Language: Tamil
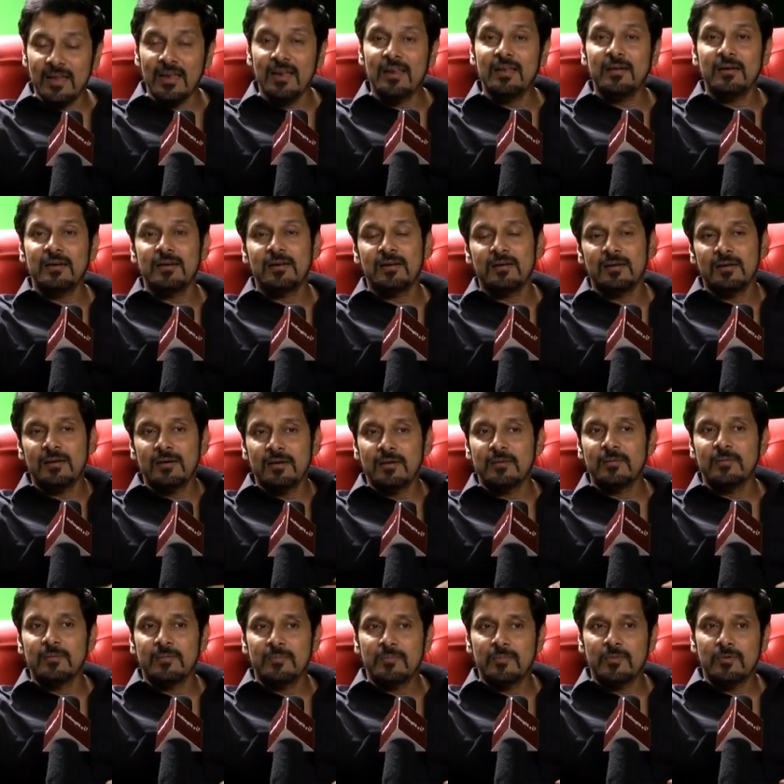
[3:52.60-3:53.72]
நல்ல
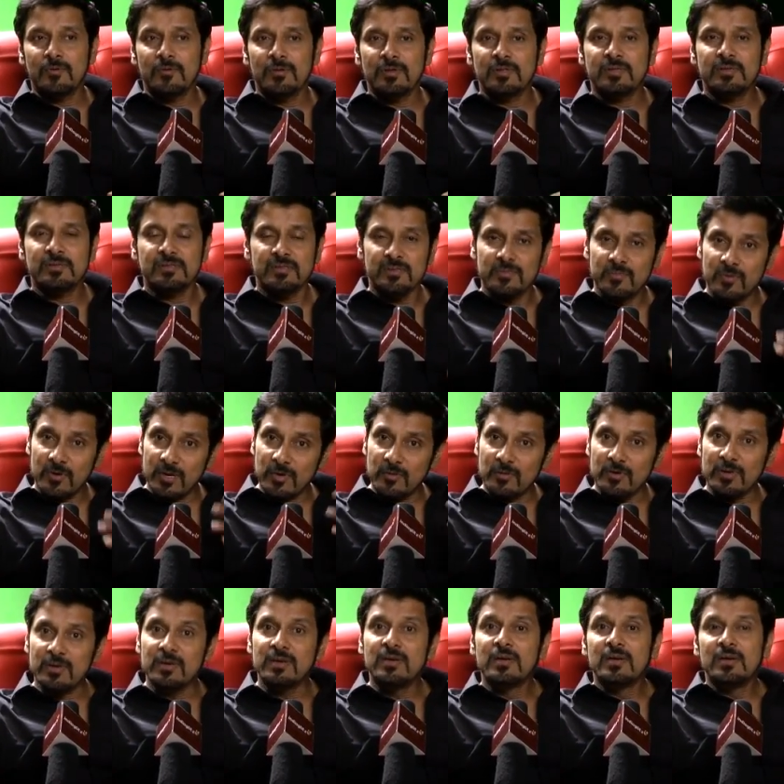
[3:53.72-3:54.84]
குணதிசயம் உள்ள
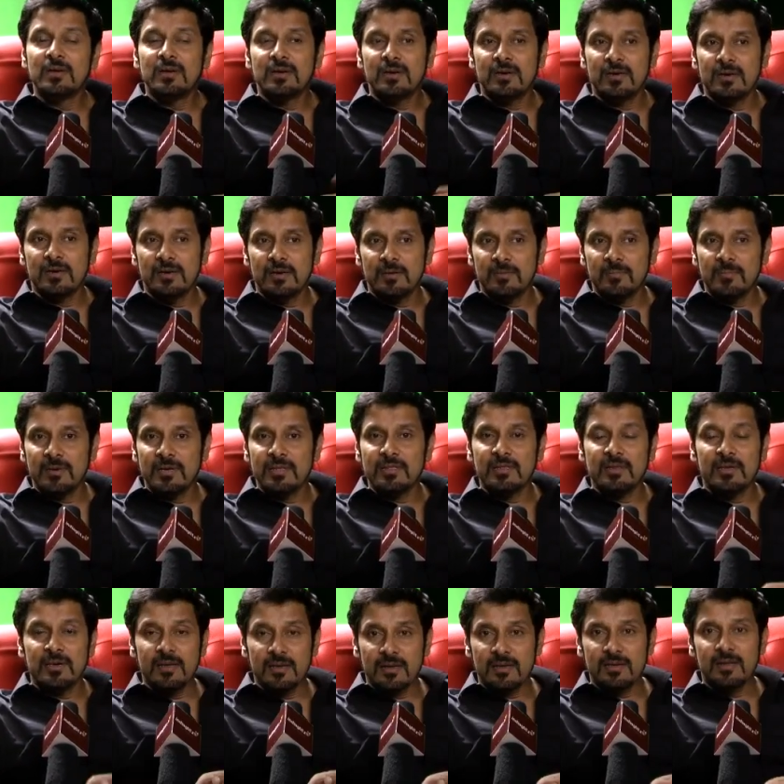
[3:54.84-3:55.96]
ஒரு
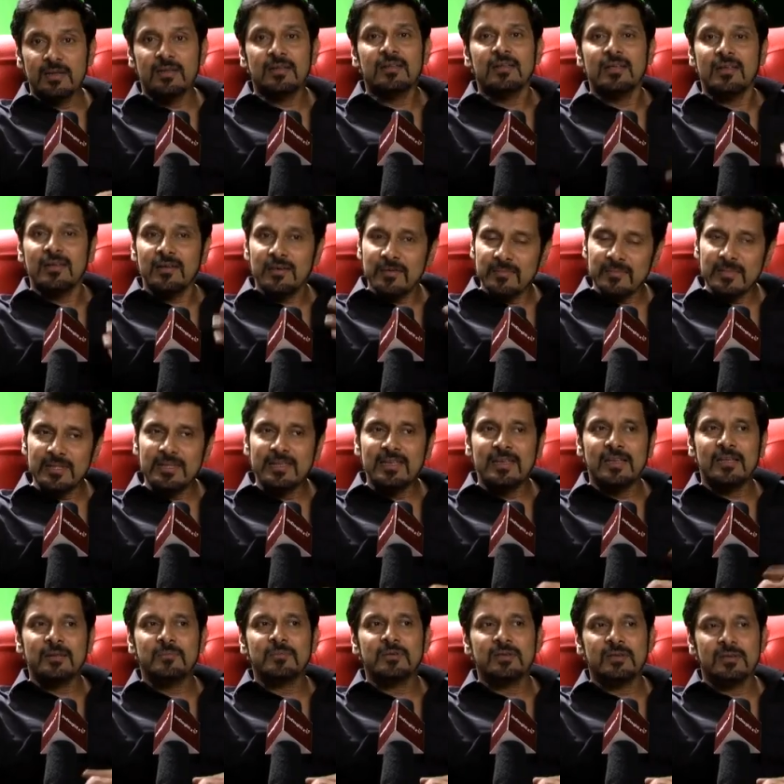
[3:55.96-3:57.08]
மனிதராக இருக்கிறார் ஏன்னா
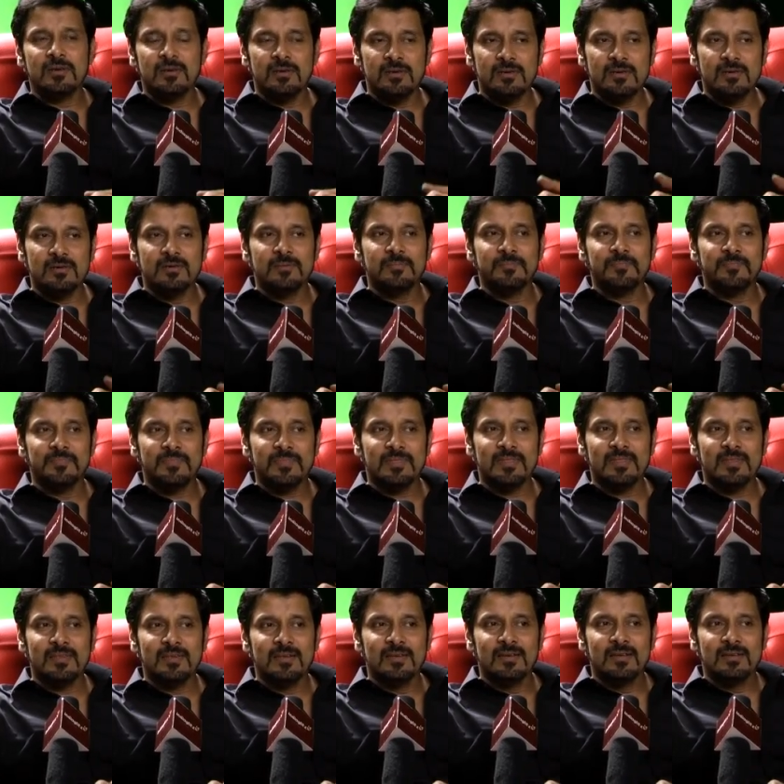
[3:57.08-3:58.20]
எல்லாருமே
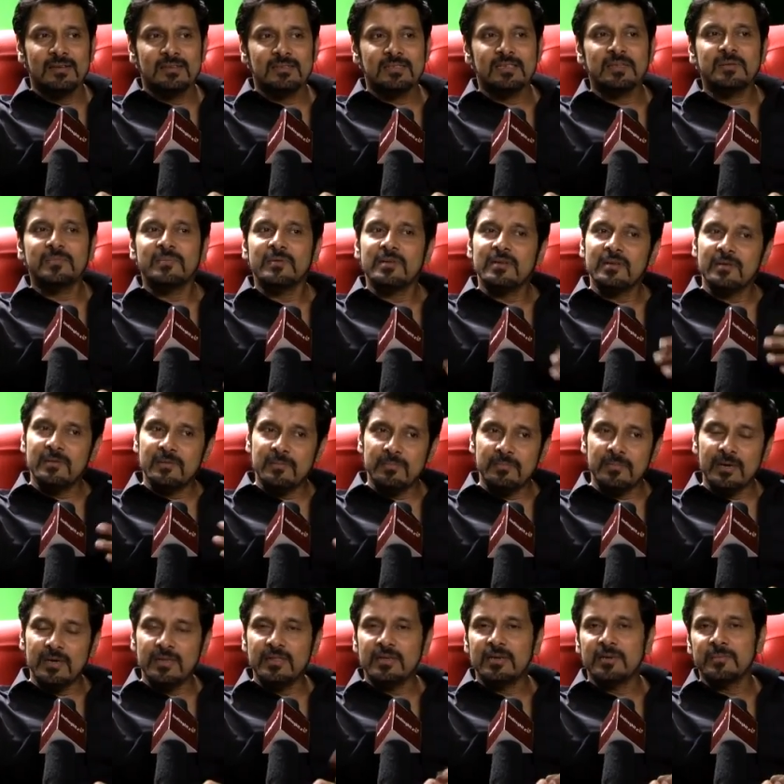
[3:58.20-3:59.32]
சில பேர்
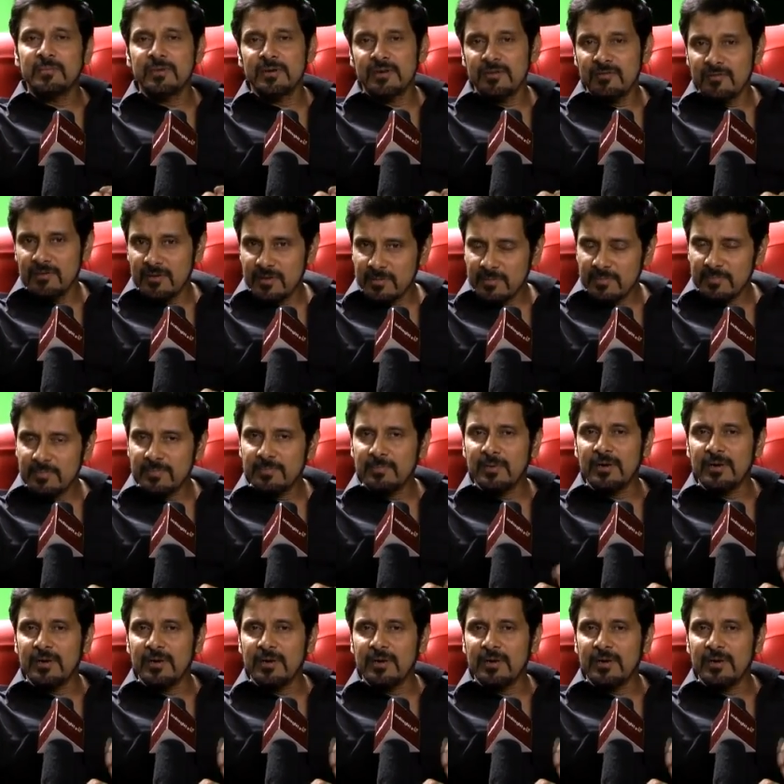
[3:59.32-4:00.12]
பாதிக்கப்பட்டவங்களும்